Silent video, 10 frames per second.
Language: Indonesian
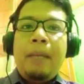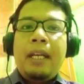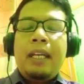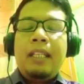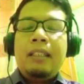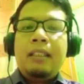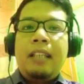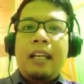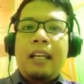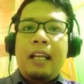pengen
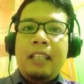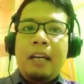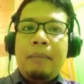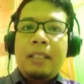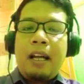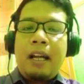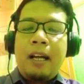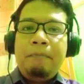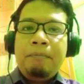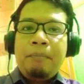kendaraan yang
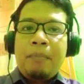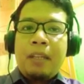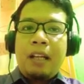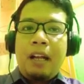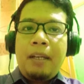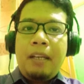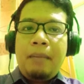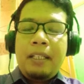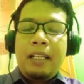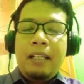bisa apa
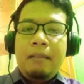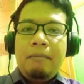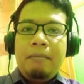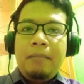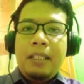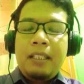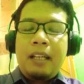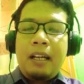namanya bisa